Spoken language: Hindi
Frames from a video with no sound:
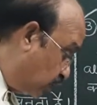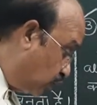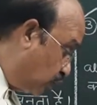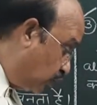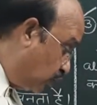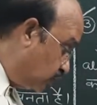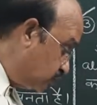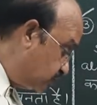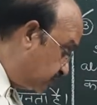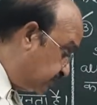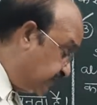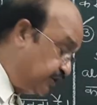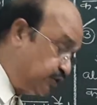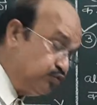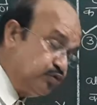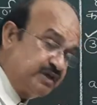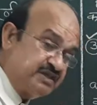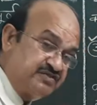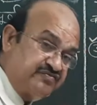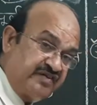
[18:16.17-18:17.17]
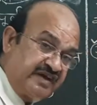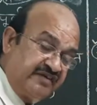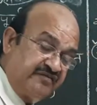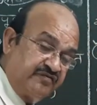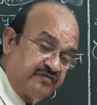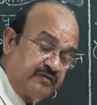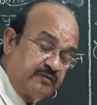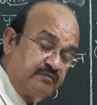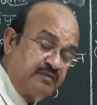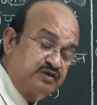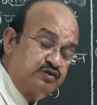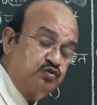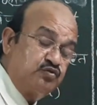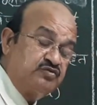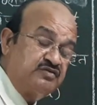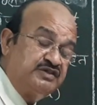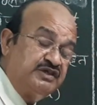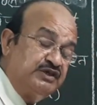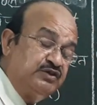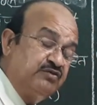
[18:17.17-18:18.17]
ओ सी टू एच फाइव बच्चों
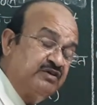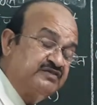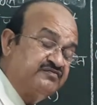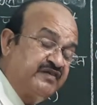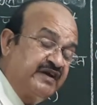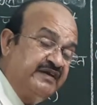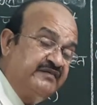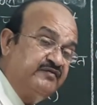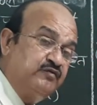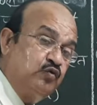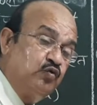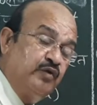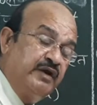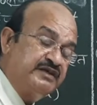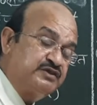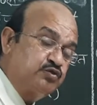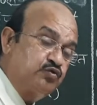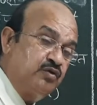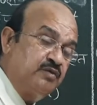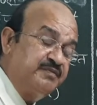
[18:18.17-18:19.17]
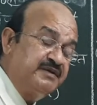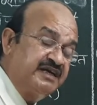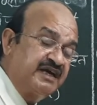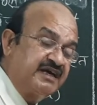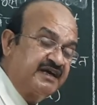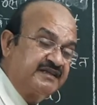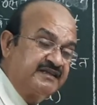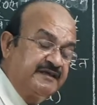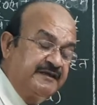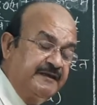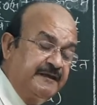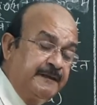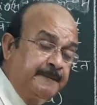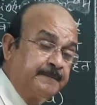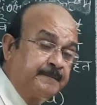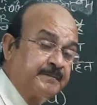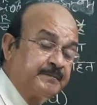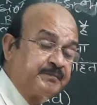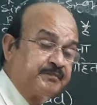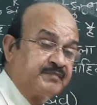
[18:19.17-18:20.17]
सी टू एच फाइव ओ एच को हम क्या कहते हैं
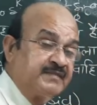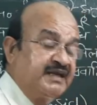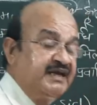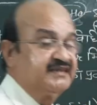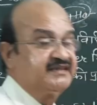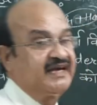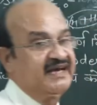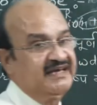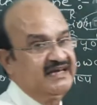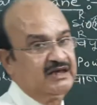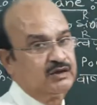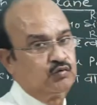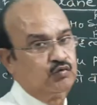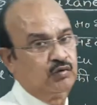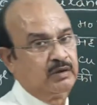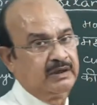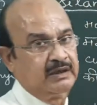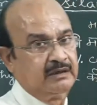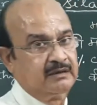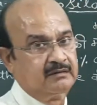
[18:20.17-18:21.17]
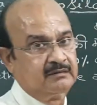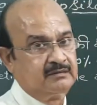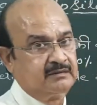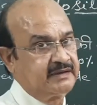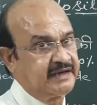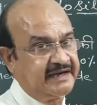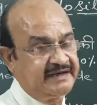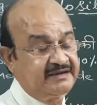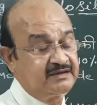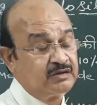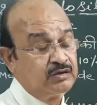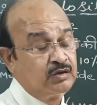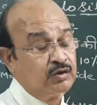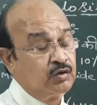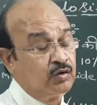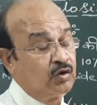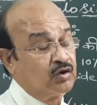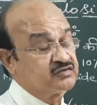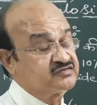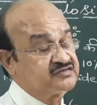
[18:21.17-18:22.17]
इथाइल एल्कोहल राइट
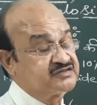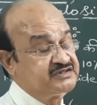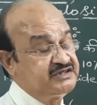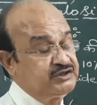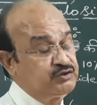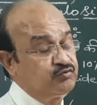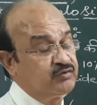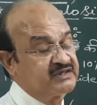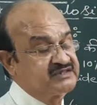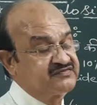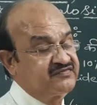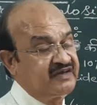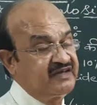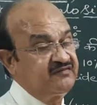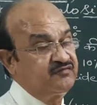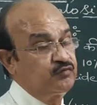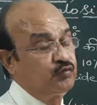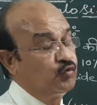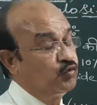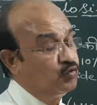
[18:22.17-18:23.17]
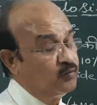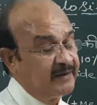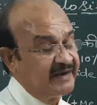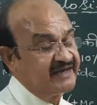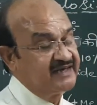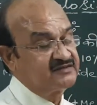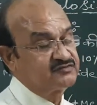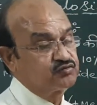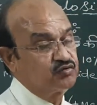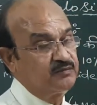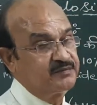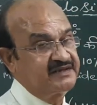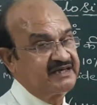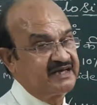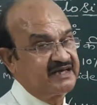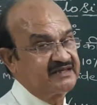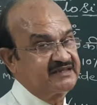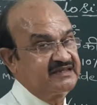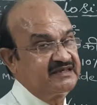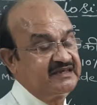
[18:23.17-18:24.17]
और सी टू एच फाइव ओ माइनस को हम क्या
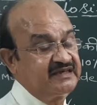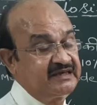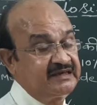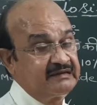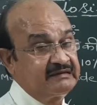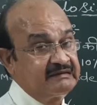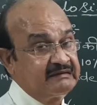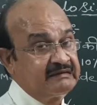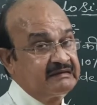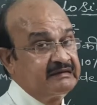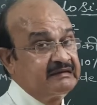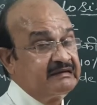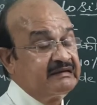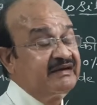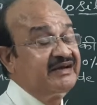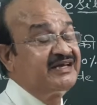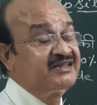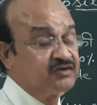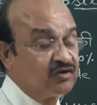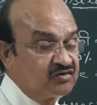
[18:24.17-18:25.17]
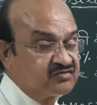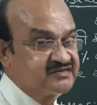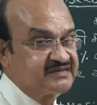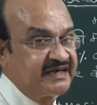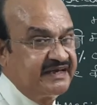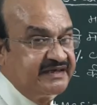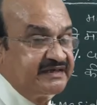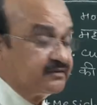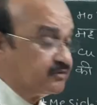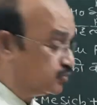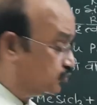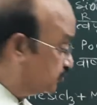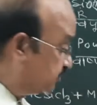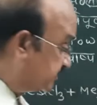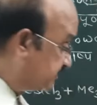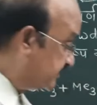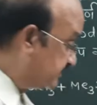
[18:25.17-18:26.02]
कहते हैं इथॉक्साइड तो दिस